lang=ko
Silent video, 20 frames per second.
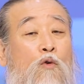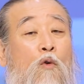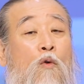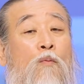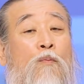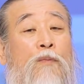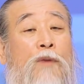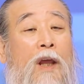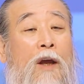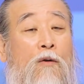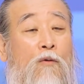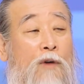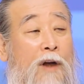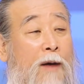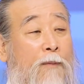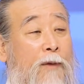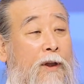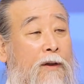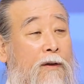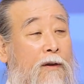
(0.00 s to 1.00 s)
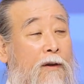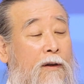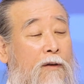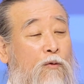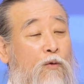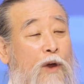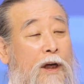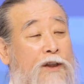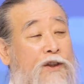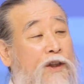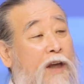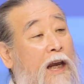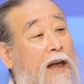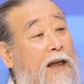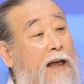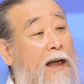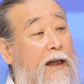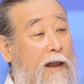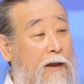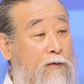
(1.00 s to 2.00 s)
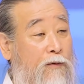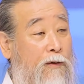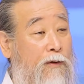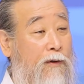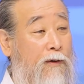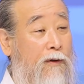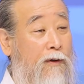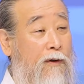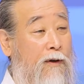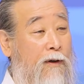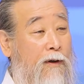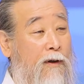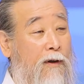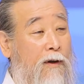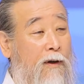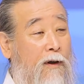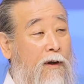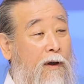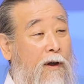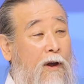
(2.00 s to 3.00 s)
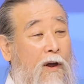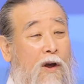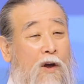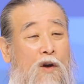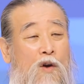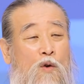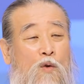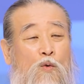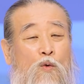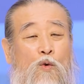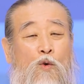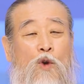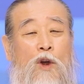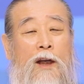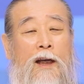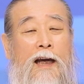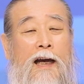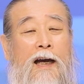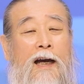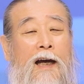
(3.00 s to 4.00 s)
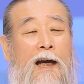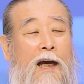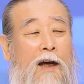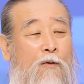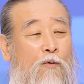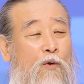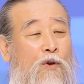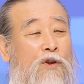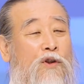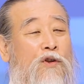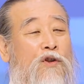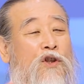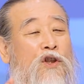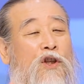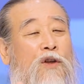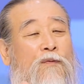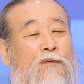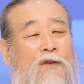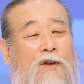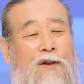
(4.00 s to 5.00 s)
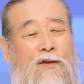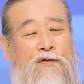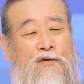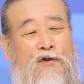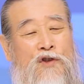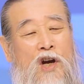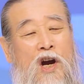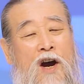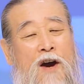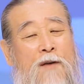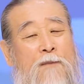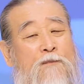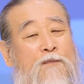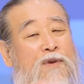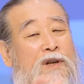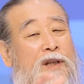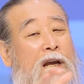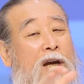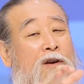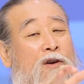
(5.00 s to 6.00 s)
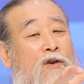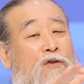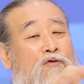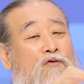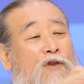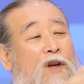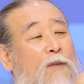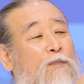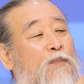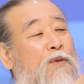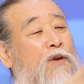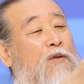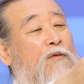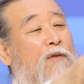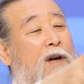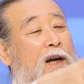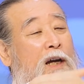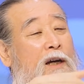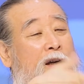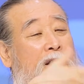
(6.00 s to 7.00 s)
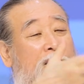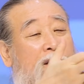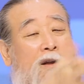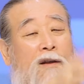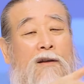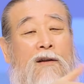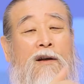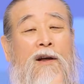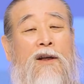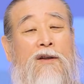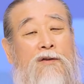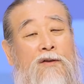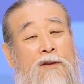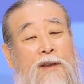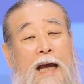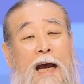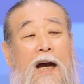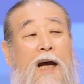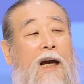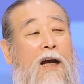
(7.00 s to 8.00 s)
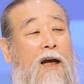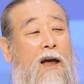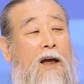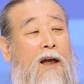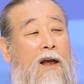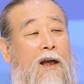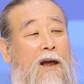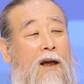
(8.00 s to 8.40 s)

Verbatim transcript: 도움되고 나면 우리가 세일 안 해도 우리가 하고 있는 기업들은 전부 다 그쪽에 필요한 것들을 거기서 다